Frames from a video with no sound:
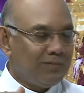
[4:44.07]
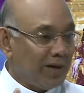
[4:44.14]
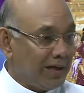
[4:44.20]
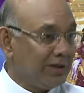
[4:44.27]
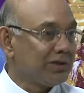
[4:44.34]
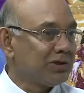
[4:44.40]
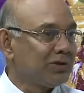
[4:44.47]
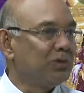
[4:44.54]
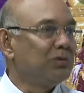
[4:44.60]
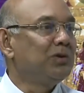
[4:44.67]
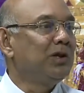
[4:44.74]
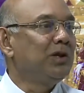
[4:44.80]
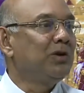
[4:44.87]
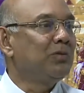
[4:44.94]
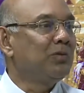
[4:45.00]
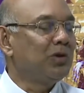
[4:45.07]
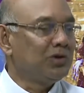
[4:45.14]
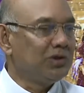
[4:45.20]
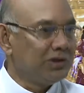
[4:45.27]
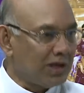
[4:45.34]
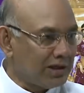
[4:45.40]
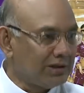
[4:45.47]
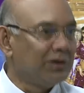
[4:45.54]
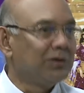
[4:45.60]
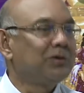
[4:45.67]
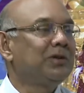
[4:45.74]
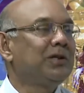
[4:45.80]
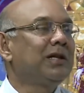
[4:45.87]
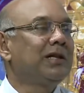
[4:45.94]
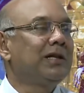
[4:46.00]
बाईस सौ उन दिनों बहुत ज़्यादा
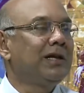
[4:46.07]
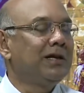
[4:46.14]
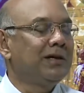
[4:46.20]
होते थे